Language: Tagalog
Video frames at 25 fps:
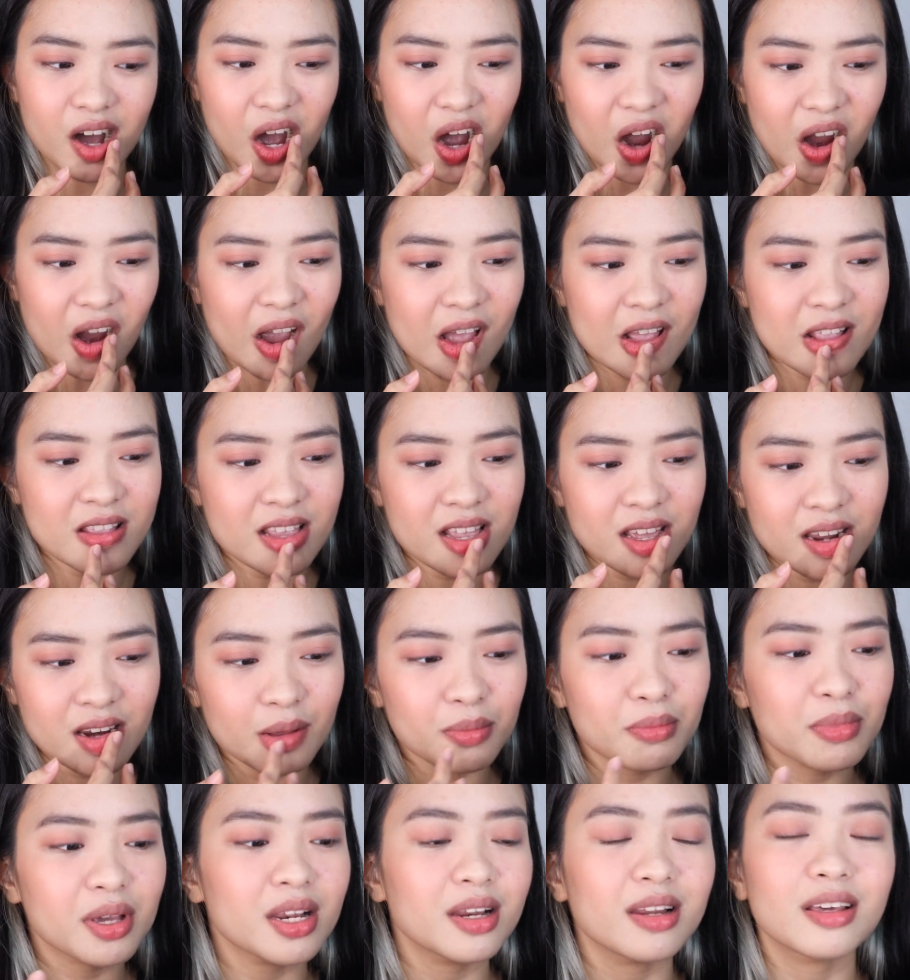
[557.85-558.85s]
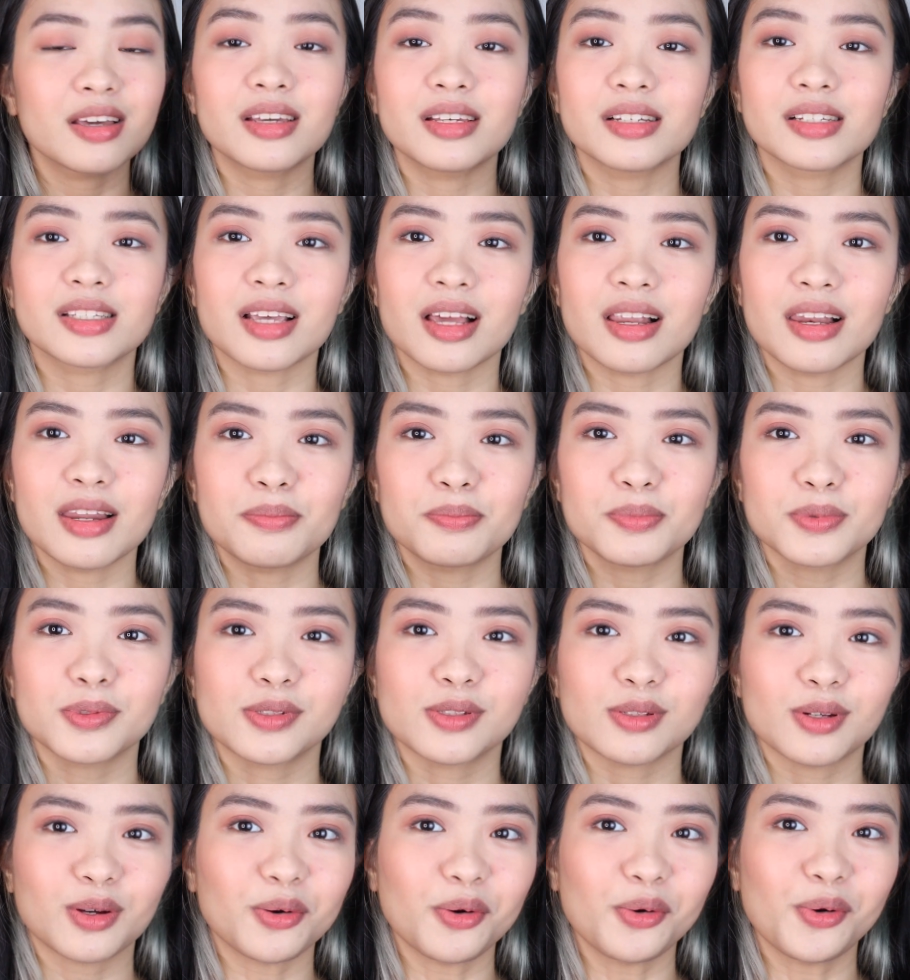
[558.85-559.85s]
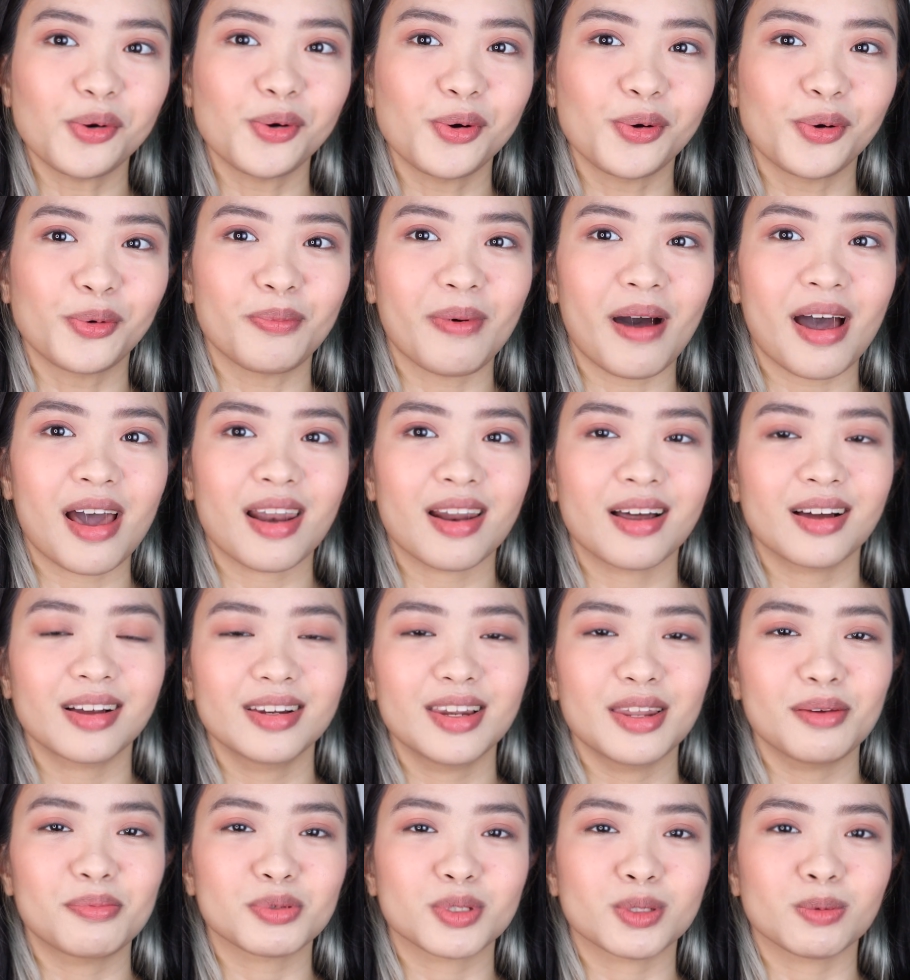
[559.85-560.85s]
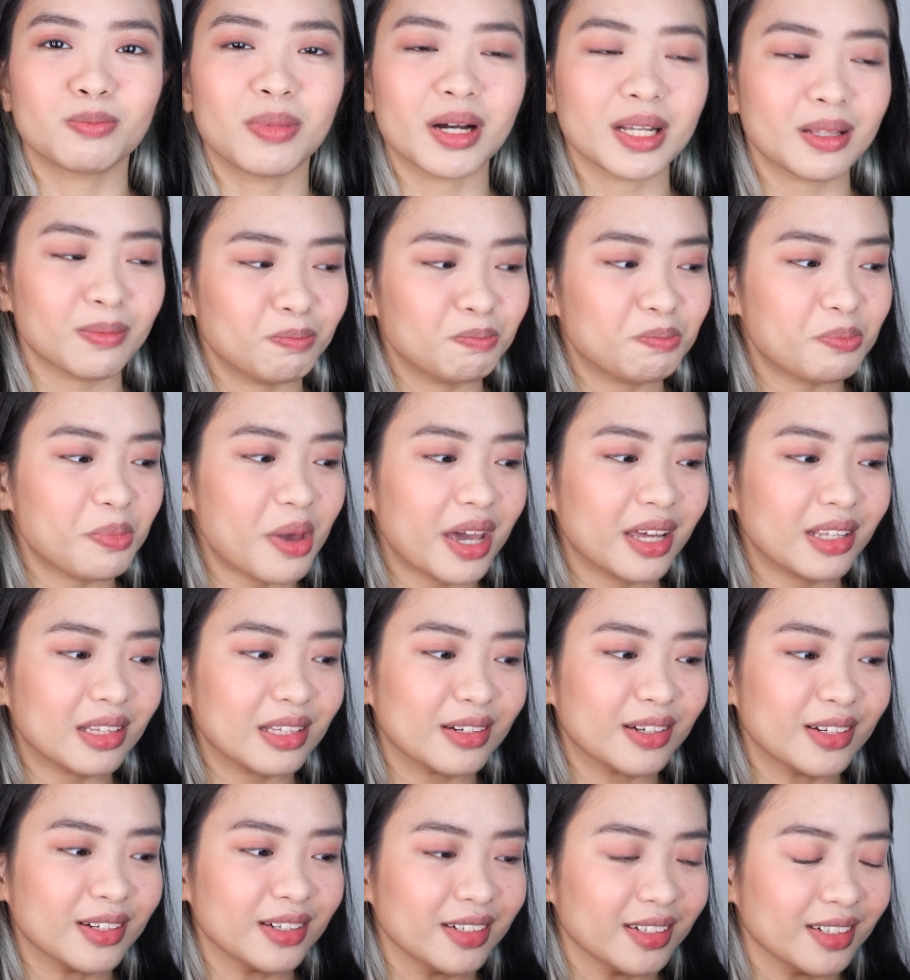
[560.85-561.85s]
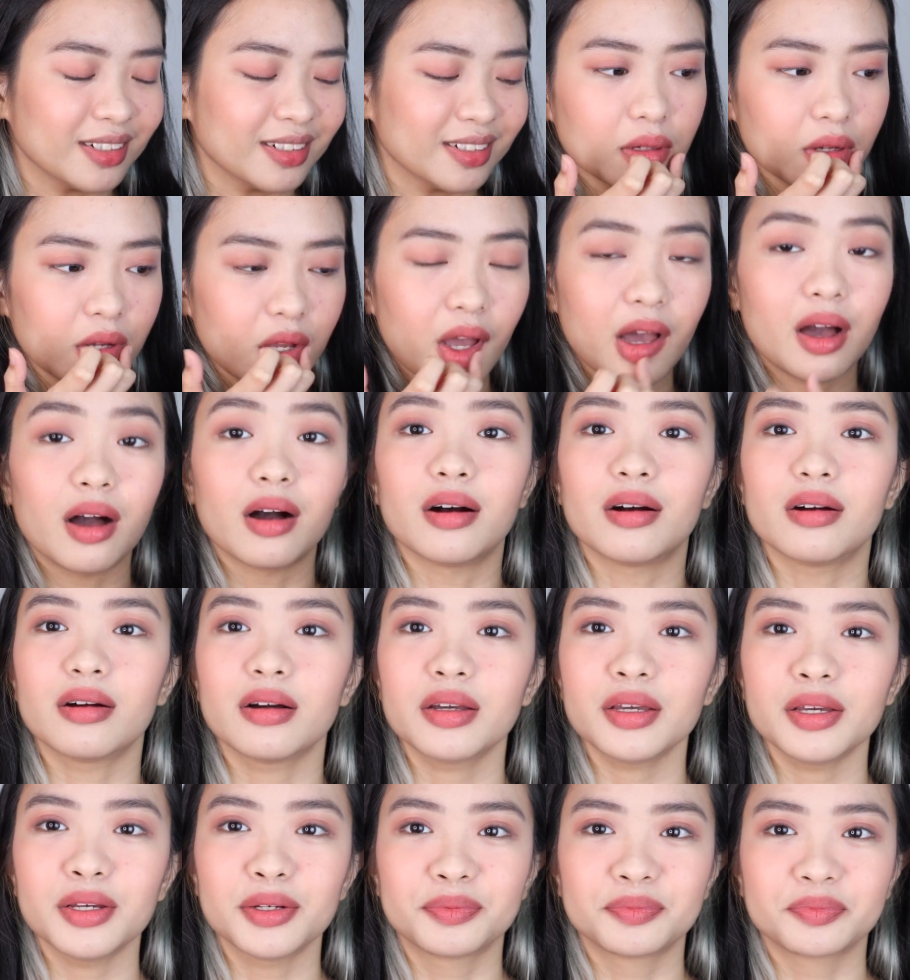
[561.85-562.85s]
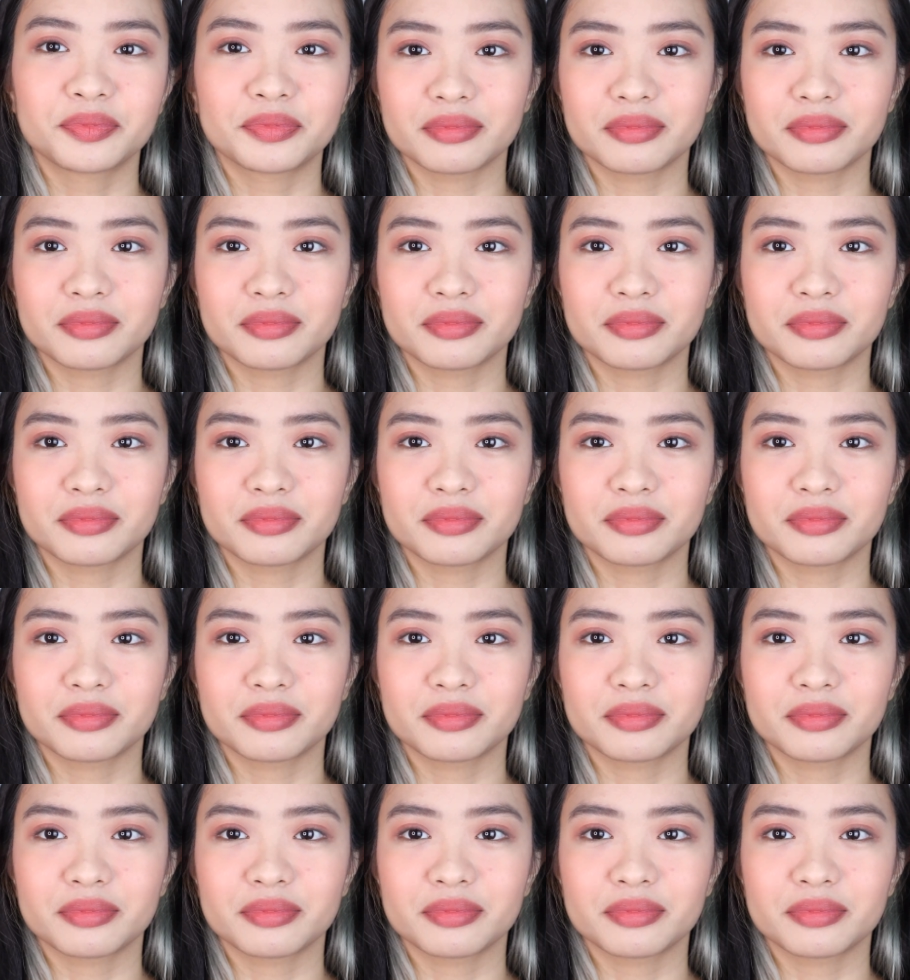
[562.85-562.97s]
Ang ganda ni Milky sa lips ko. Parang lips but better. Ay,